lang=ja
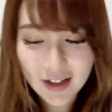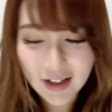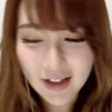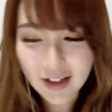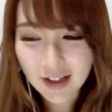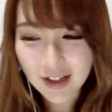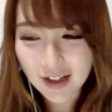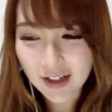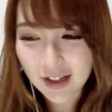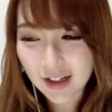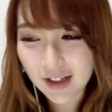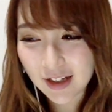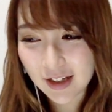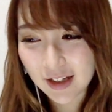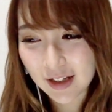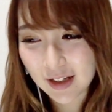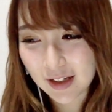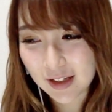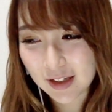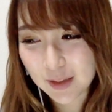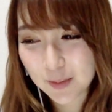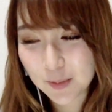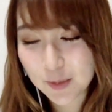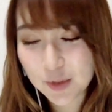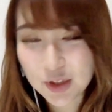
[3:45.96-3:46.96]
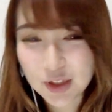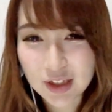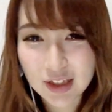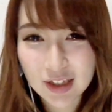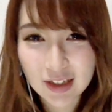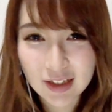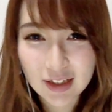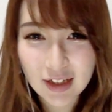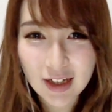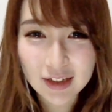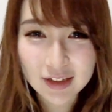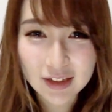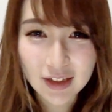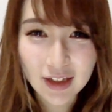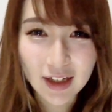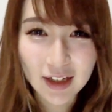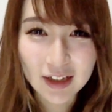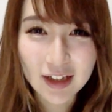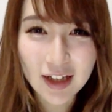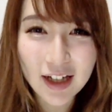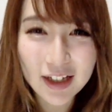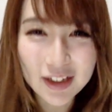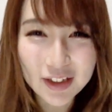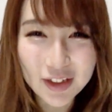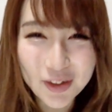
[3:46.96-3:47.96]
えー、気持ち切り替えて
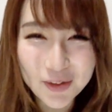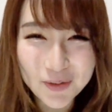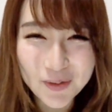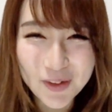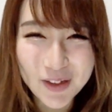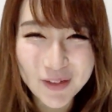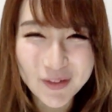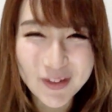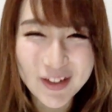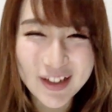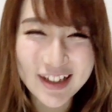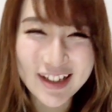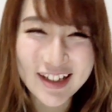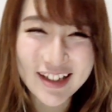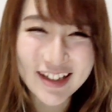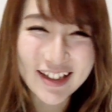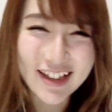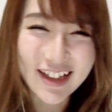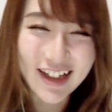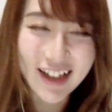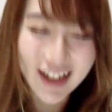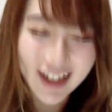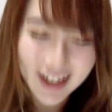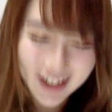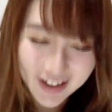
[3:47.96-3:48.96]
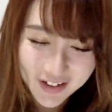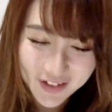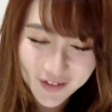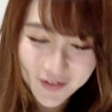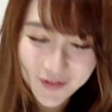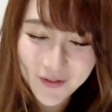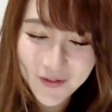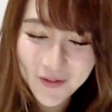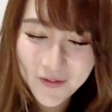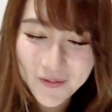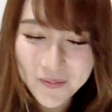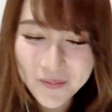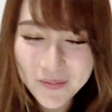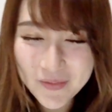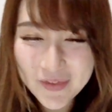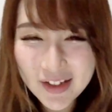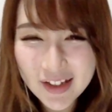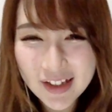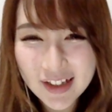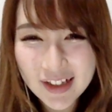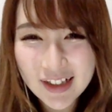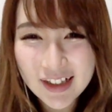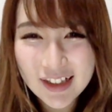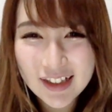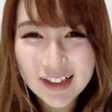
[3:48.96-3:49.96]
いきたいと思います。はい。
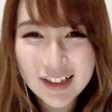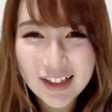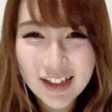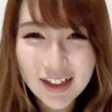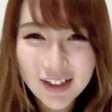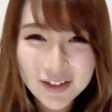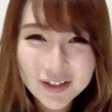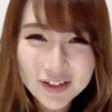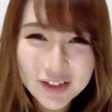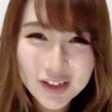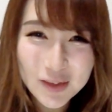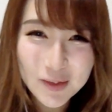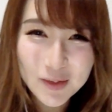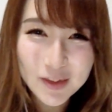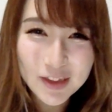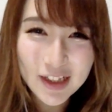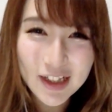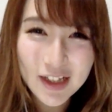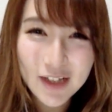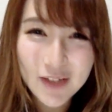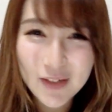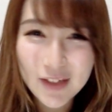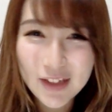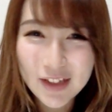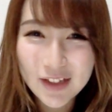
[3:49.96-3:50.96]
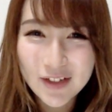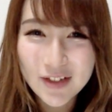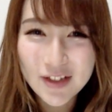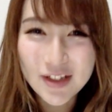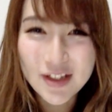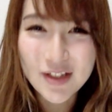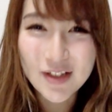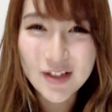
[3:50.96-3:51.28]
では本日も最後までご視